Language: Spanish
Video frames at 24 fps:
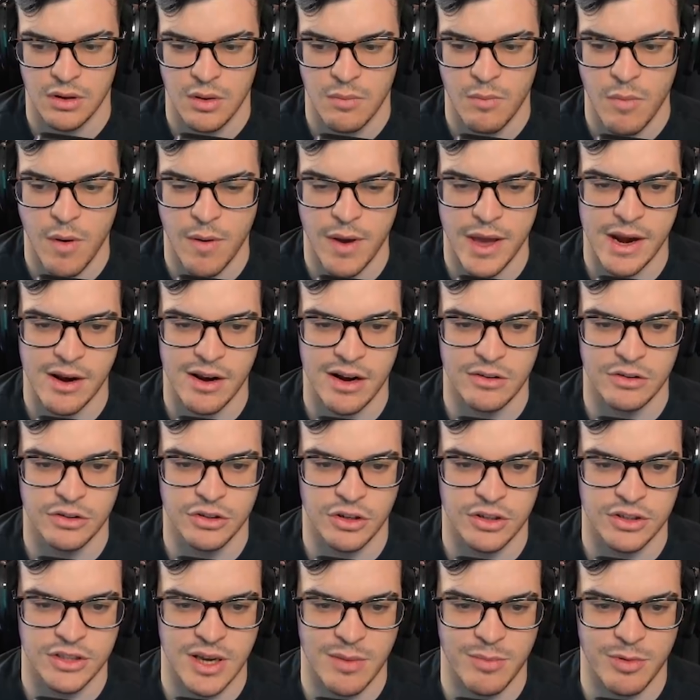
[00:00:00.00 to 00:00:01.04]
Me voy a ir a los
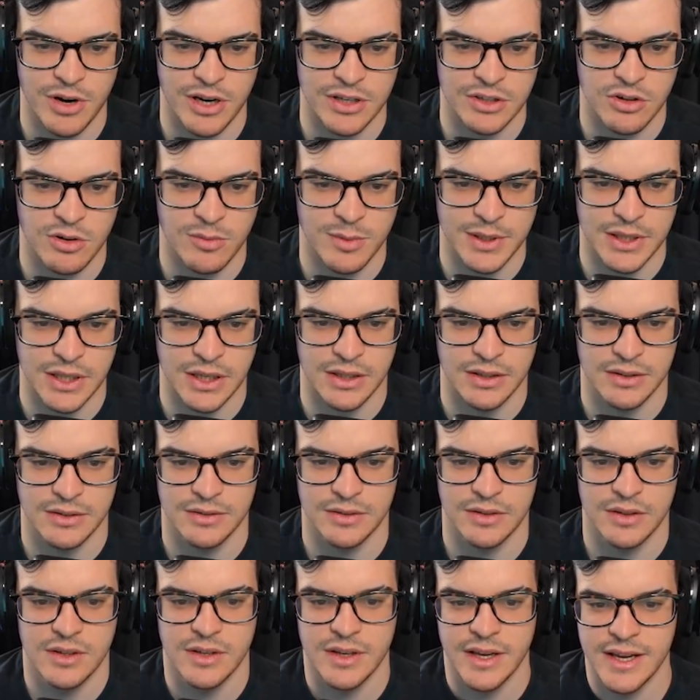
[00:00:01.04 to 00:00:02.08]
Jonesy a por la escopeta.
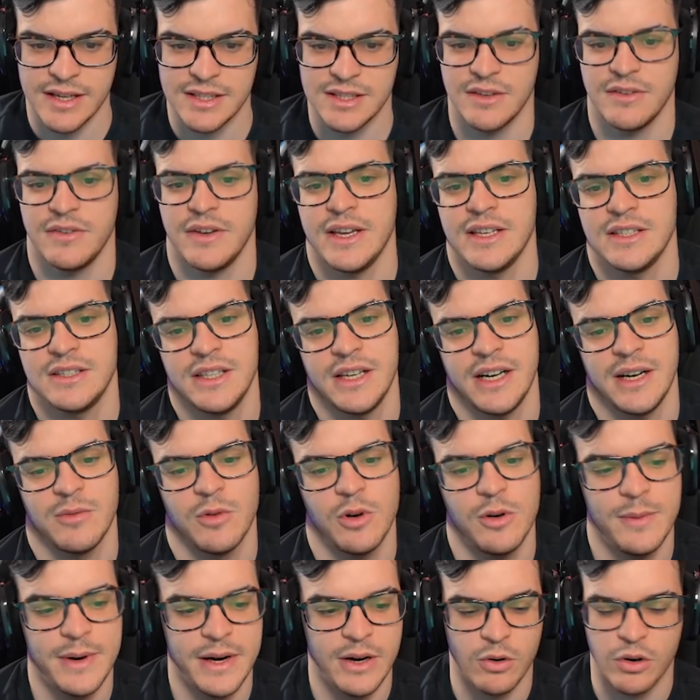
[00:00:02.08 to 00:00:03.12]
Este, este,
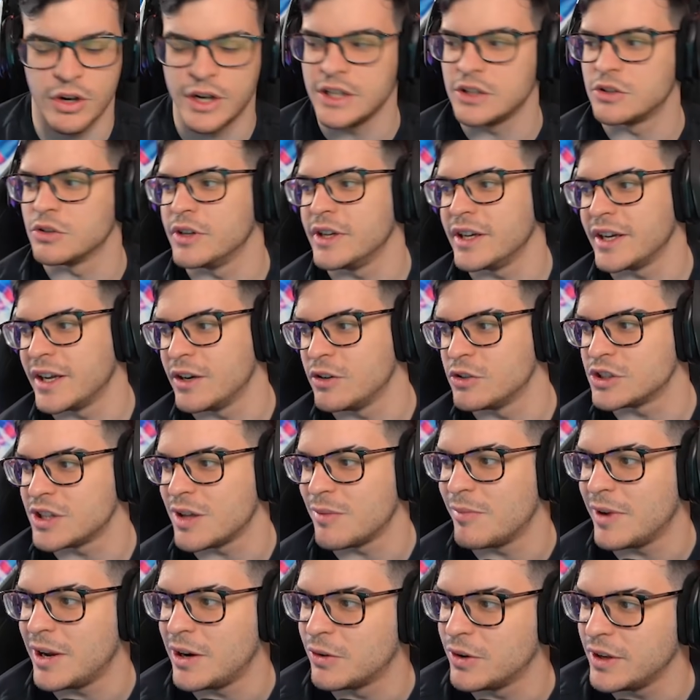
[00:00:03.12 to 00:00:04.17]
revólver, ojito, eh, que no es
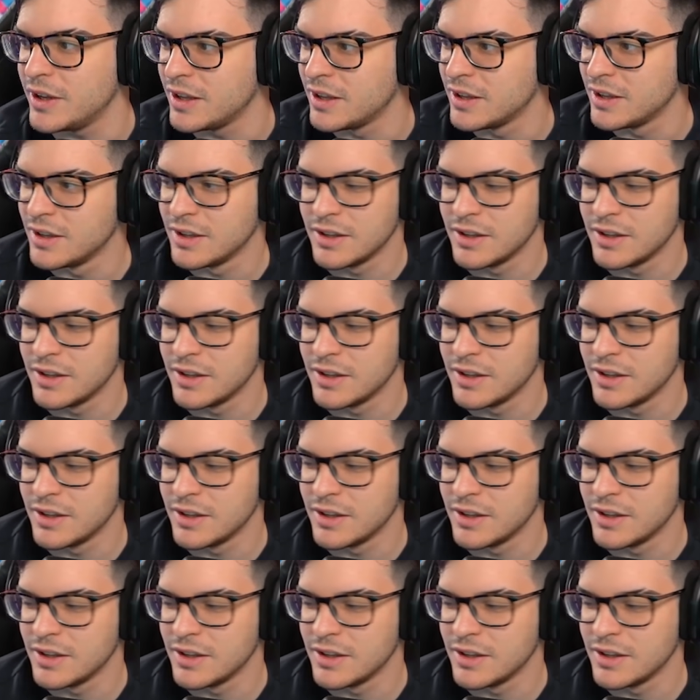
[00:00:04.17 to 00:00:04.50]
tan malo, eh.